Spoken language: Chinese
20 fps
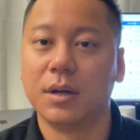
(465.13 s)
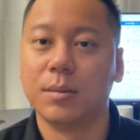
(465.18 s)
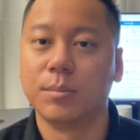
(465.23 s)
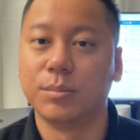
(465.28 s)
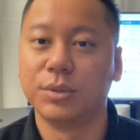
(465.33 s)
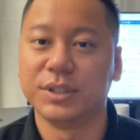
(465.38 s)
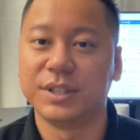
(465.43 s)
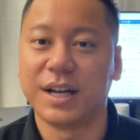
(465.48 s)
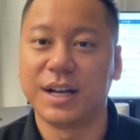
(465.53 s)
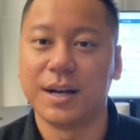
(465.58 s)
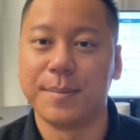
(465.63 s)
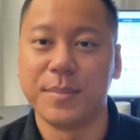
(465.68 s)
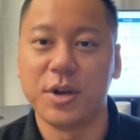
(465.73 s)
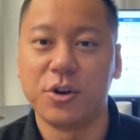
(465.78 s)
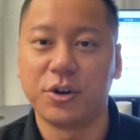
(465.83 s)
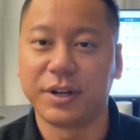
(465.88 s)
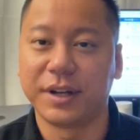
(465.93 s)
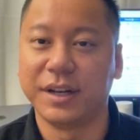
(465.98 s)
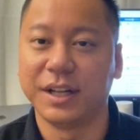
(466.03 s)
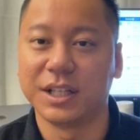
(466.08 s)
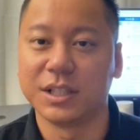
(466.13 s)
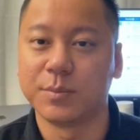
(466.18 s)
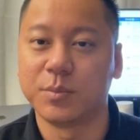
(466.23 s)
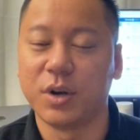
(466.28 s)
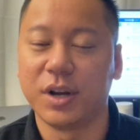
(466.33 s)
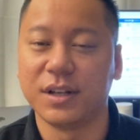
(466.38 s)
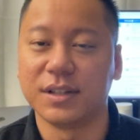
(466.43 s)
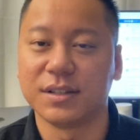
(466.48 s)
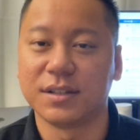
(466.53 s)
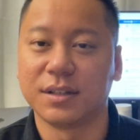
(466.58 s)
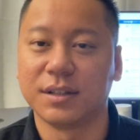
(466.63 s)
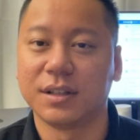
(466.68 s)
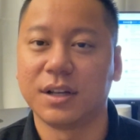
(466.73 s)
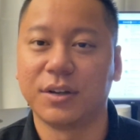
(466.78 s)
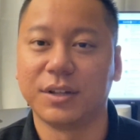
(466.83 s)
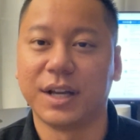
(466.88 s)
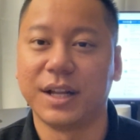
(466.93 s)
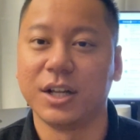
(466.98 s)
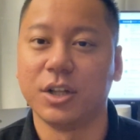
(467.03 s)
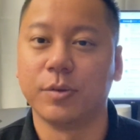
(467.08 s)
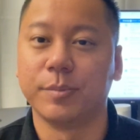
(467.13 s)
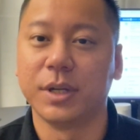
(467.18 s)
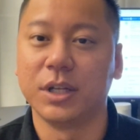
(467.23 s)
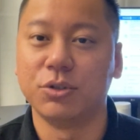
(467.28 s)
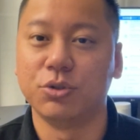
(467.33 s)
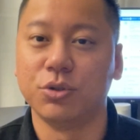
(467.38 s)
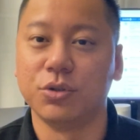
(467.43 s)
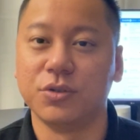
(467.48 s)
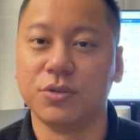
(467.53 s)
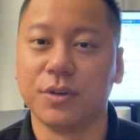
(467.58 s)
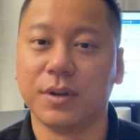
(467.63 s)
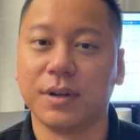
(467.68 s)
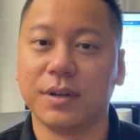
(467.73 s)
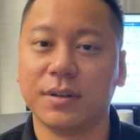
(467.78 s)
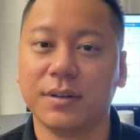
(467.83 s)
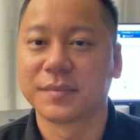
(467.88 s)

不像 American Express 到哪里都被拒绝。